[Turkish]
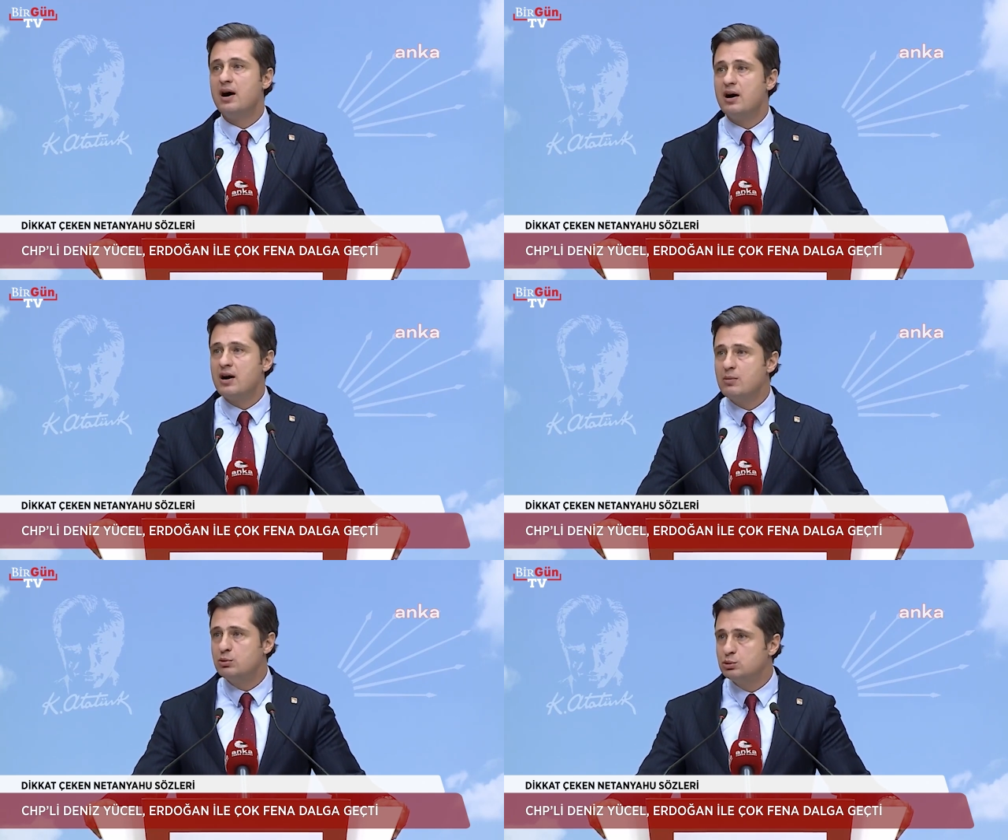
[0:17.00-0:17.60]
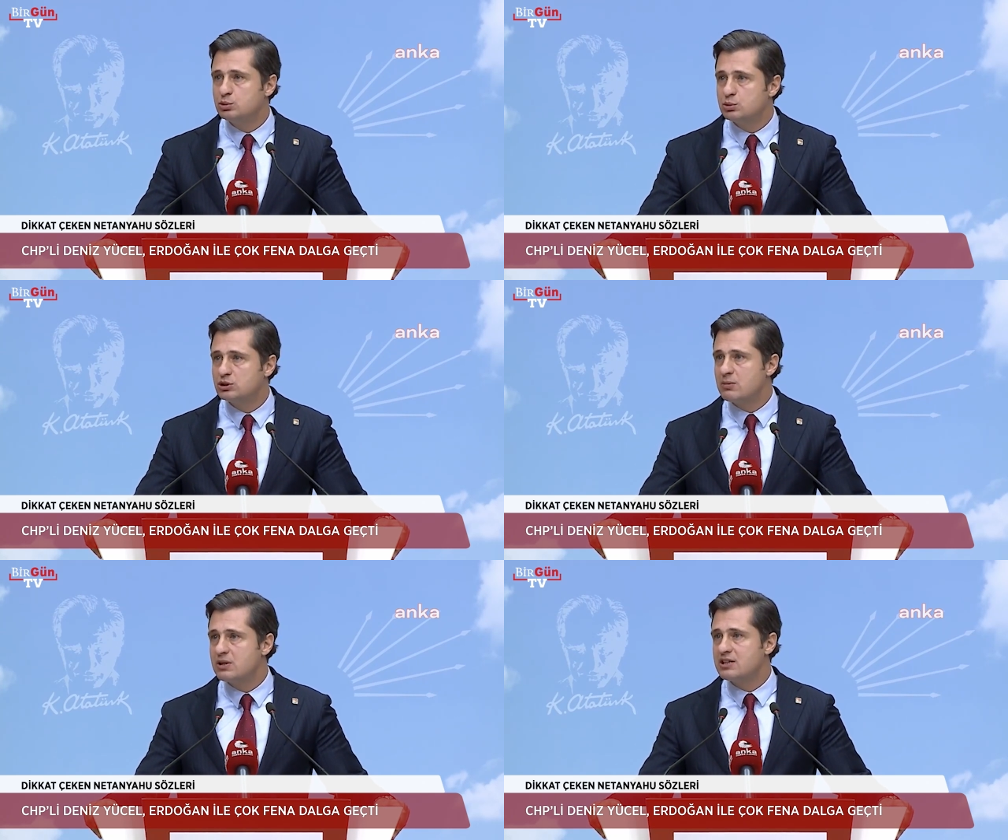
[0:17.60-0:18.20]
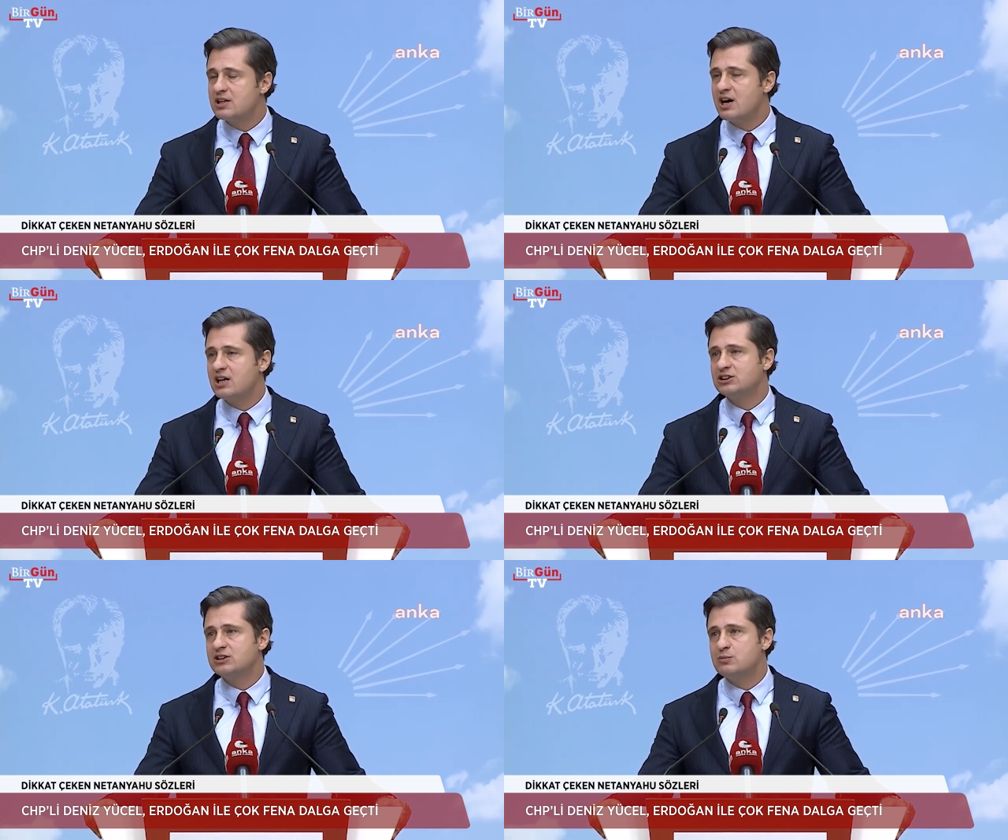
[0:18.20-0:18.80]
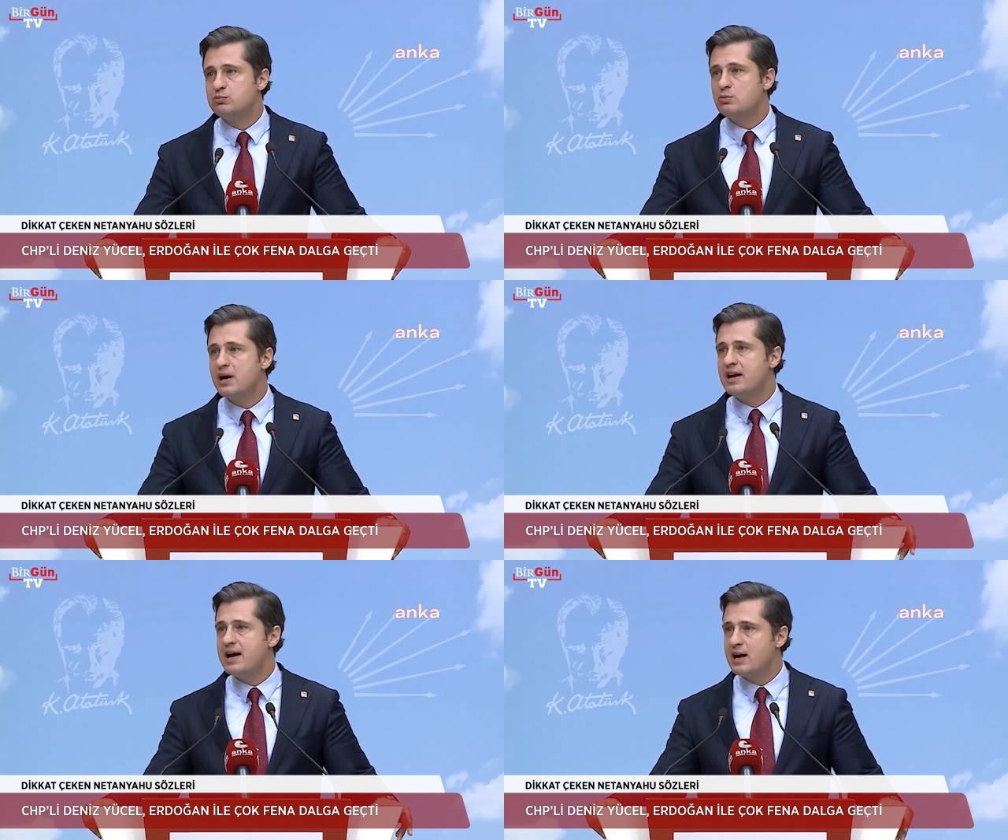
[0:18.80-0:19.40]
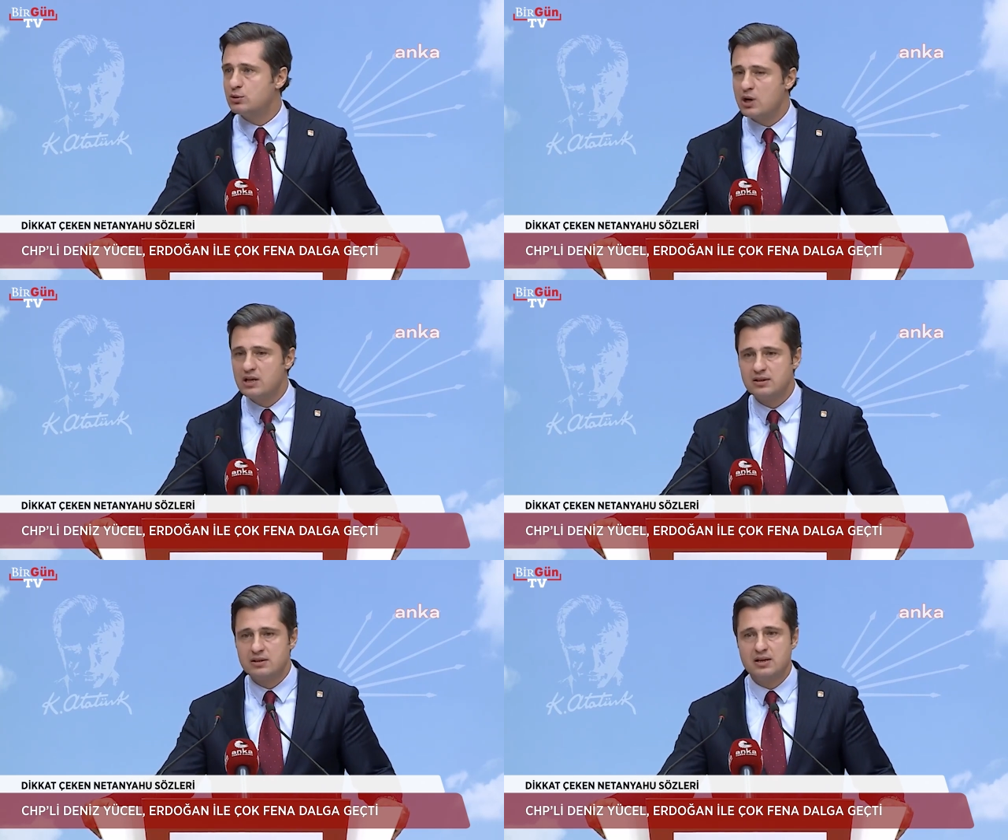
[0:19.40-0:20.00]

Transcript: Arabuluculuk çabaları karşılık bulmayan Erdoğan,